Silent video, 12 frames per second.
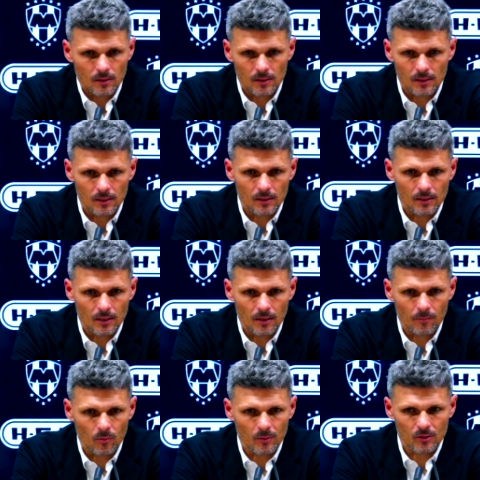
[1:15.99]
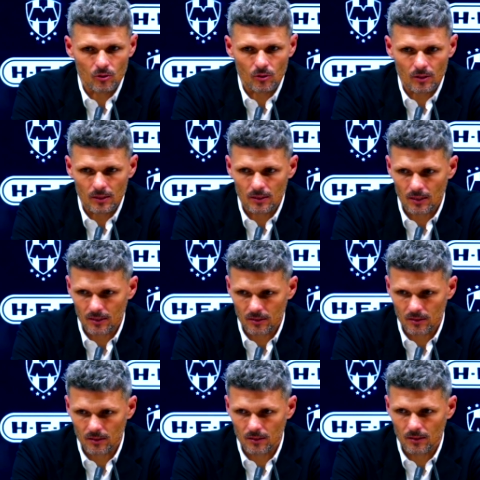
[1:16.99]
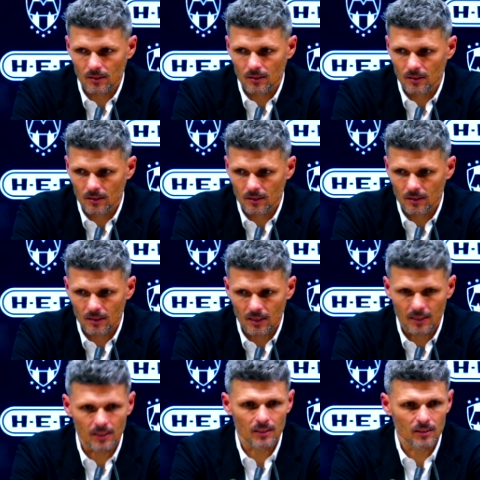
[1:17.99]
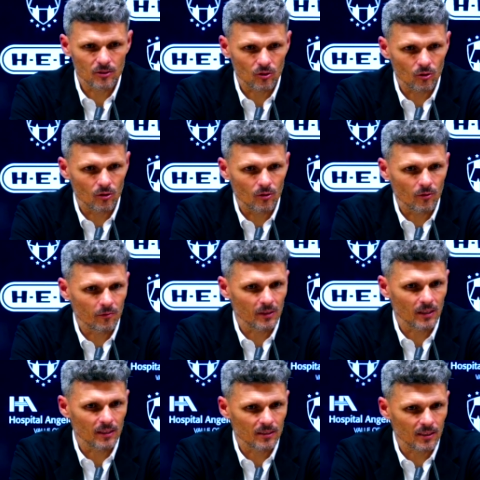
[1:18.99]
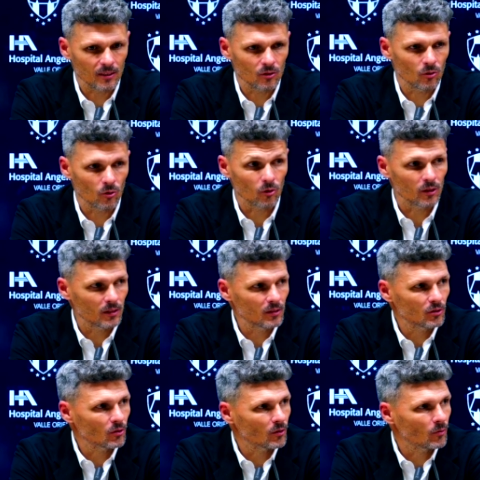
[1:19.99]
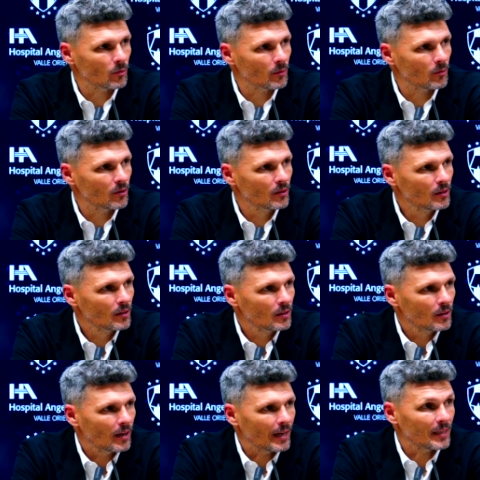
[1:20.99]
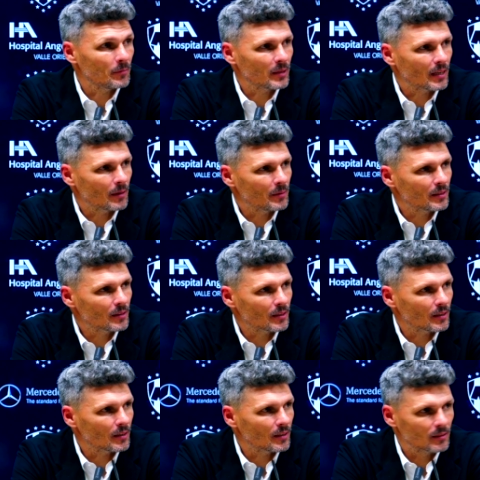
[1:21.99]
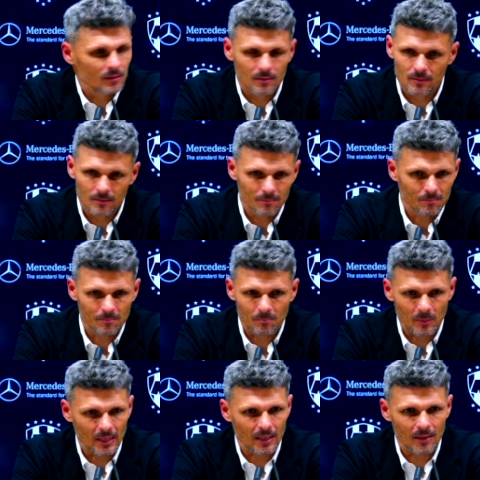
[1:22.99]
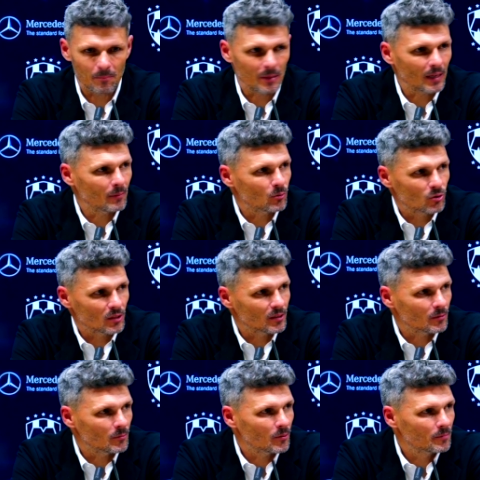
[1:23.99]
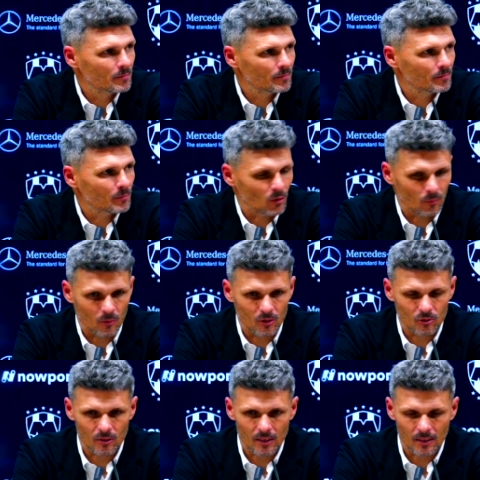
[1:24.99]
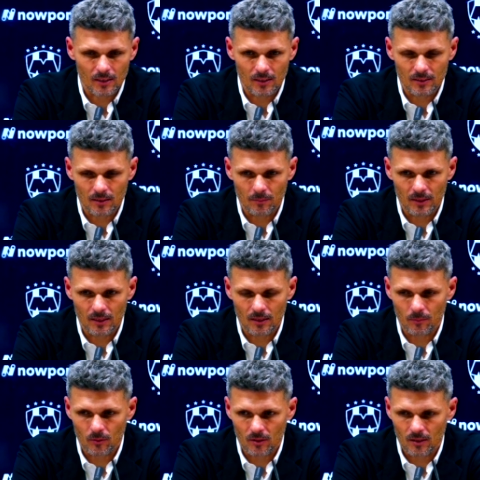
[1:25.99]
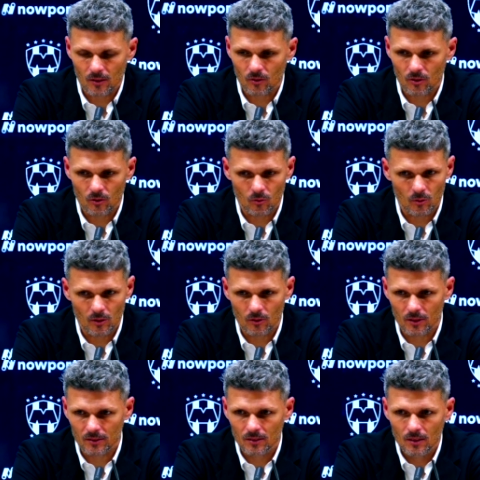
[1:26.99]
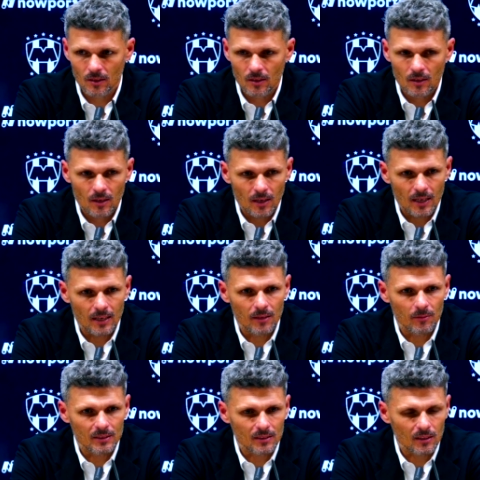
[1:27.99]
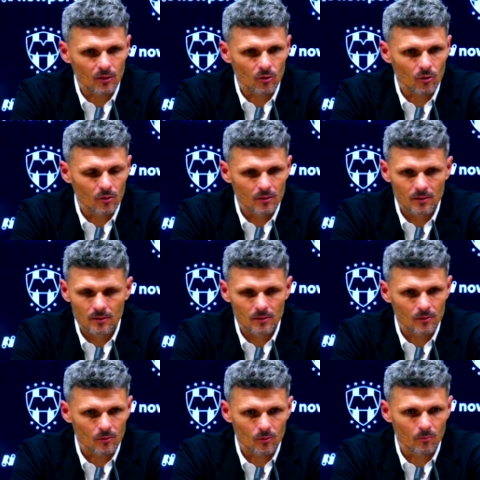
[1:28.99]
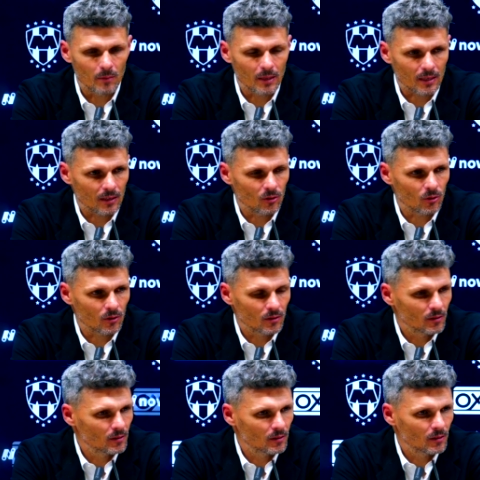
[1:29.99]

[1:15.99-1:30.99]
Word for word: y en el momento que estás en, en inicio o finalizando o en inicio de nuevo, anímicamente pega y pega muchísimo. Pero por eso arranqué de esa manera, porque creo que los jugadores han levantado un marcador,